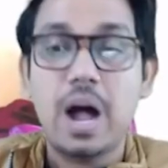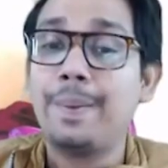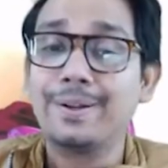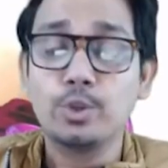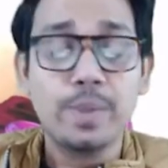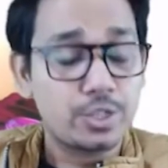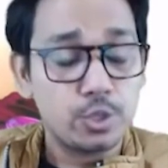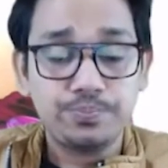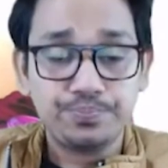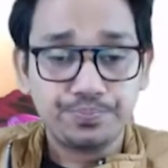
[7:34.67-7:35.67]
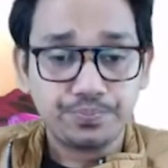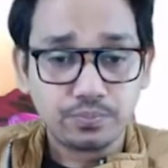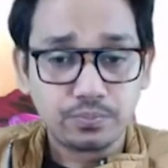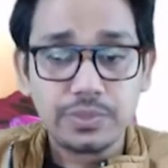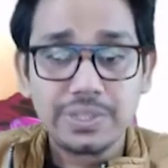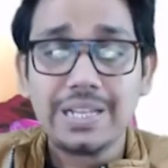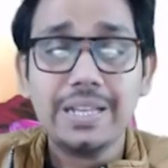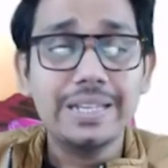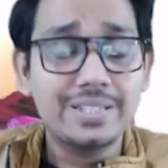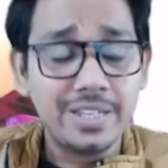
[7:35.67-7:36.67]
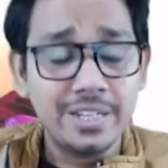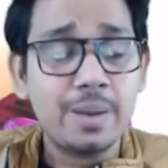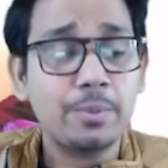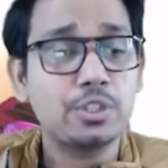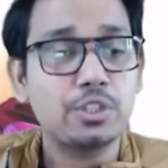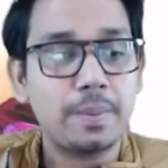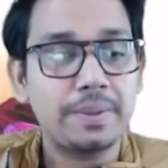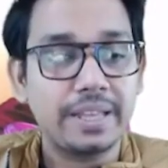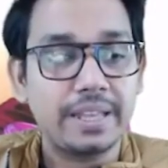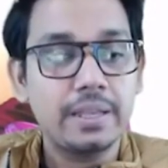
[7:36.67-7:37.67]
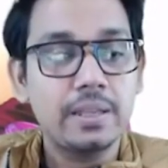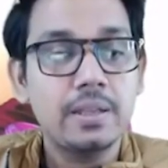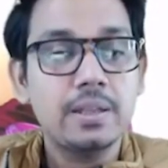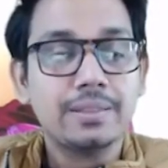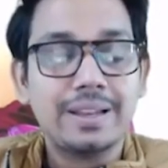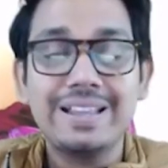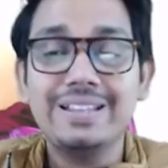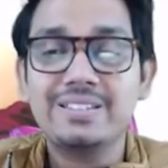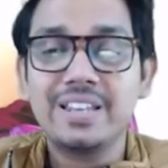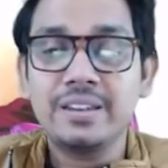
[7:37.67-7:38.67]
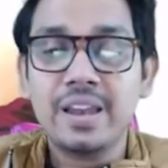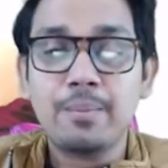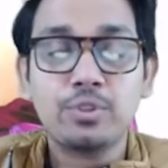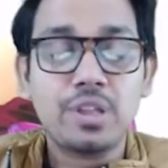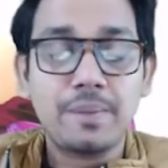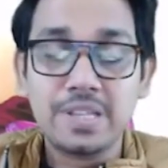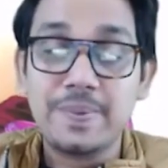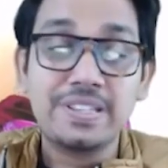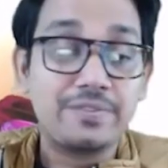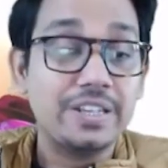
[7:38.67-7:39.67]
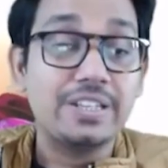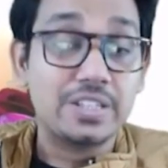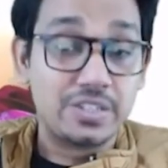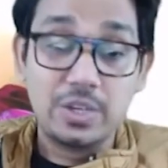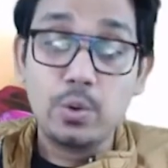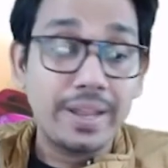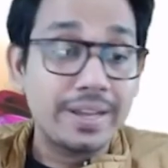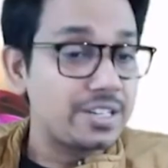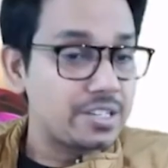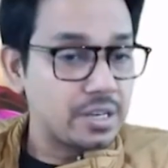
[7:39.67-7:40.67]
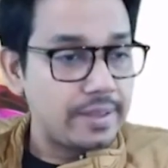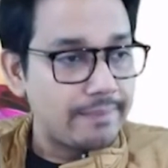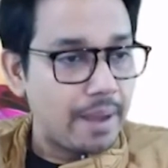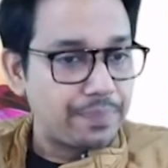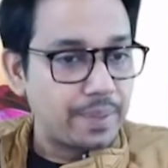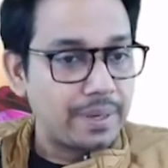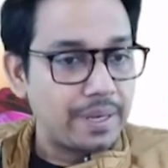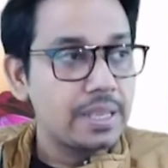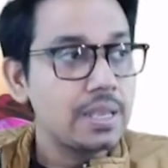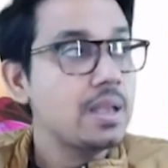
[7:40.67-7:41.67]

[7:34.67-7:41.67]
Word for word: আবার তুমি এসো ইস্ট ইন্ডিয়ার মধ্যে যদি আমরা দেখি তাহলে ইস্ট ইন্ডিয়ার মধ্যে আমরা স্পেসিফিক ডিস্ট্রিক্ট ওরিয়েন্টেশন যদি ভাবতে পারি